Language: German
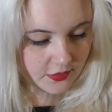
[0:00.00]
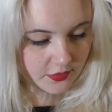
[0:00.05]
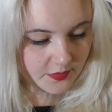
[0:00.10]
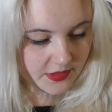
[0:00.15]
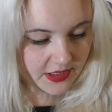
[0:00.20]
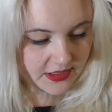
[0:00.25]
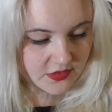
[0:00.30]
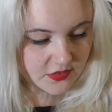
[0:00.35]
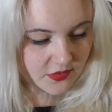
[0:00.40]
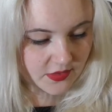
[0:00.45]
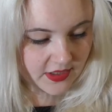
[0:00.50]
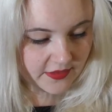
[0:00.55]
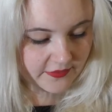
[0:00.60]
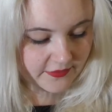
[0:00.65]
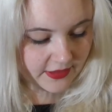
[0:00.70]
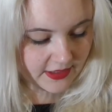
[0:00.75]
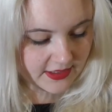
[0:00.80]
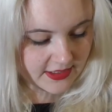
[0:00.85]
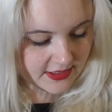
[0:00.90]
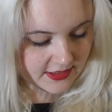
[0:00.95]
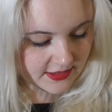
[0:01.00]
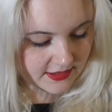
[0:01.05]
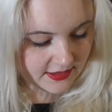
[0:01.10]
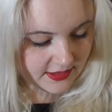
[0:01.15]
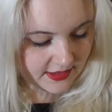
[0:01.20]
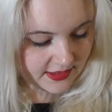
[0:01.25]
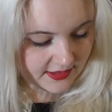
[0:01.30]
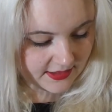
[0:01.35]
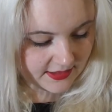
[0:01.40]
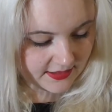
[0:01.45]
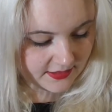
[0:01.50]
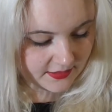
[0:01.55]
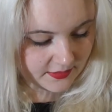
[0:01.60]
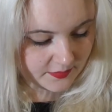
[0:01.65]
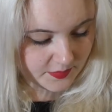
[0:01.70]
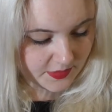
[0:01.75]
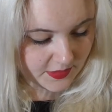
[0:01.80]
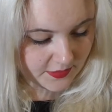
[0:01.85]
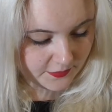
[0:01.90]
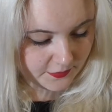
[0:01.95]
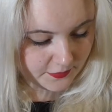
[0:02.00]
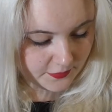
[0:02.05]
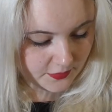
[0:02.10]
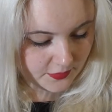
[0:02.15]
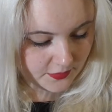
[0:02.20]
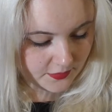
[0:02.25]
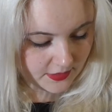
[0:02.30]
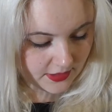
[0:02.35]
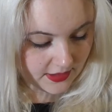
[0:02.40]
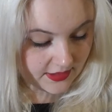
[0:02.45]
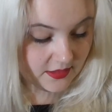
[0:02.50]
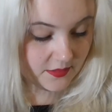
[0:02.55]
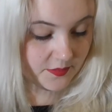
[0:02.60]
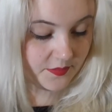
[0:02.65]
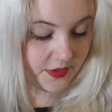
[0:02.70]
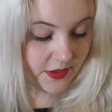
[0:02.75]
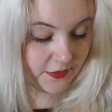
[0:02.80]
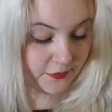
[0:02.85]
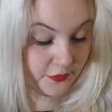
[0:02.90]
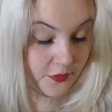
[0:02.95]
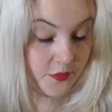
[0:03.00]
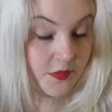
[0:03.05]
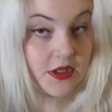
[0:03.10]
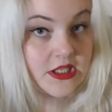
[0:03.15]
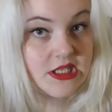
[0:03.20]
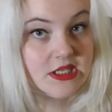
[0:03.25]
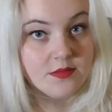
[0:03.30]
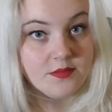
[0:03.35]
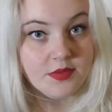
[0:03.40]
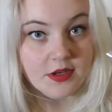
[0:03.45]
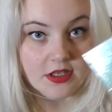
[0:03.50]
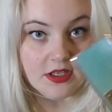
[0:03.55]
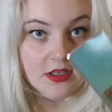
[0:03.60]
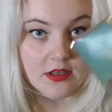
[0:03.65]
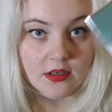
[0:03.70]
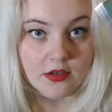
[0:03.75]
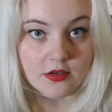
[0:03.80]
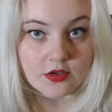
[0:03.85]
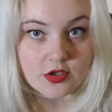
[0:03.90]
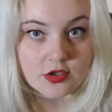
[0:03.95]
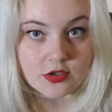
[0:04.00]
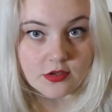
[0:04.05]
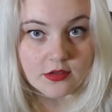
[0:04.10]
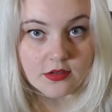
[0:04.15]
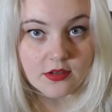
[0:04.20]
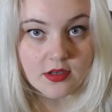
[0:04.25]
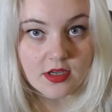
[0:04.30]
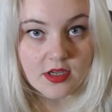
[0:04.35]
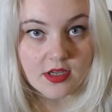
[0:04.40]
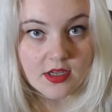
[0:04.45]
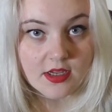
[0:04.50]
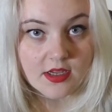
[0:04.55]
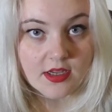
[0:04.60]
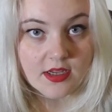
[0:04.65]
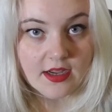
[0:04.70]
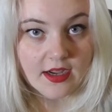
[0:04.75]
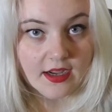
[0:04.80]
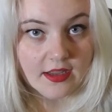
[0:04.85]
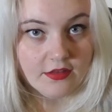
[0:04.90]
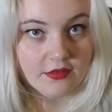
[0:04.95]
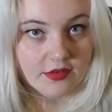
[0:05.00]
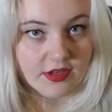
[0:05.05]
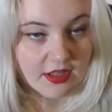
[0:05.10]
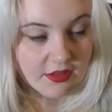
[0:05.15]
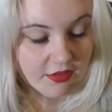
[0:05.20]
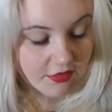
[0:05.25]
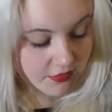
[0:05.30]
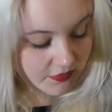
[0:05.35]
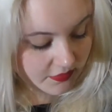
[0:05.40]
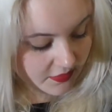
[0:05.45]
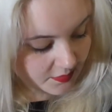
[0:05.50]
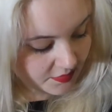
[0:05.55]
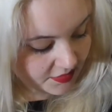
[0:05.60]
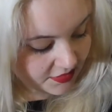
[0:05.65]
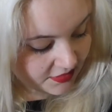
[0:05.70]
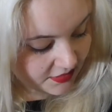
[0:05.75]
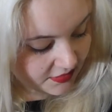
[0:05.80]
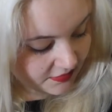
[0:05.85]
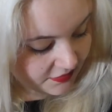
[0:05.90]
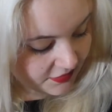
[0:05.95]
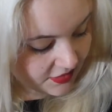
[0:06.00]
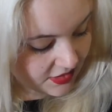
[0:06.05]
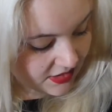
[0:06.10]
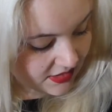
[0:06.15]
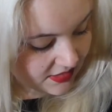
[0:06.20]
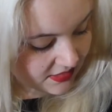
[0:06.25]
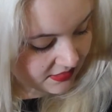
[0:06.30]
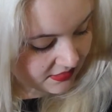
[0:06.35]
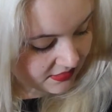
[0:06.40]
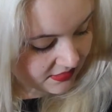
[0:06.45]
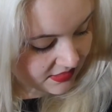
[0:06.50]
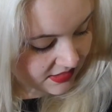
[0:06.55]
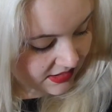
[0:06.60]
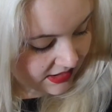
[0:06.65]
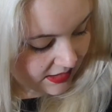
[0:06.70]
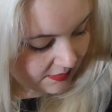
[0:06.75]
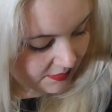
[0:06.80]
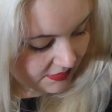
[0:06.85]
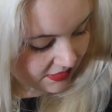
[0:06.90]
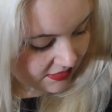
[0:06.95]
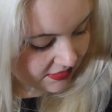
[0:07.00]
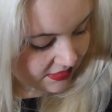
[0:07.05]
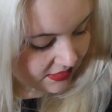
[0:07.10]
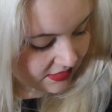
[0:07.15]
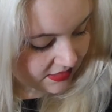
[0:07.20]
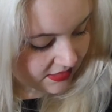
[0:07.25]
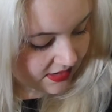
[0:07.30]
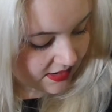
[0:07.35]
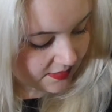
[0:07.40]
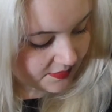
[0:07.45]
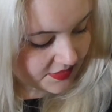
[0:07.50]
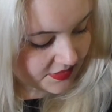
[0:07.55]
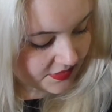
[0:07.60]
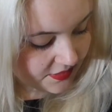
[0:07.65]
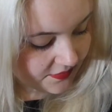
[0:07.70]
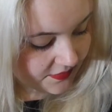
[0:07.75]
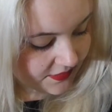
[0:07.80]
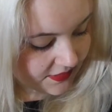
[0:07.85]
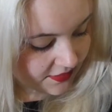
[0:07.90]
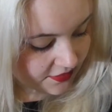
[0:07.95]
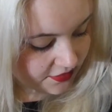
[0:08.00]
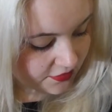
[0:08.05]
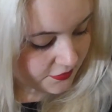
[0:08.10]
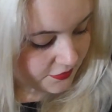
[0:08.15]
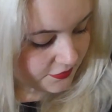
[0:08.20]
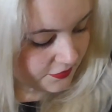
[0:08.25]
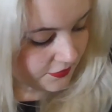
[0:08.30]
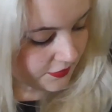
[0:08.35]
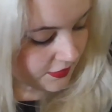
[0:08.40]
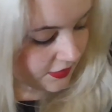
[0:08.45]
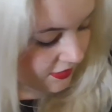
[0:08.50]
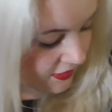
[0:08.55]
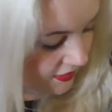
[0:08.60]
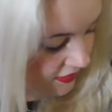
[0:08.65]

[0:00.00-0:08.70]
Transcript: Roberto Cavalli, ein Parfüm, eine parfümierte Body Lotion. Also da ist irgendwie ein bisschen viel Creme drin, habe ich irgendwie das Gefühl.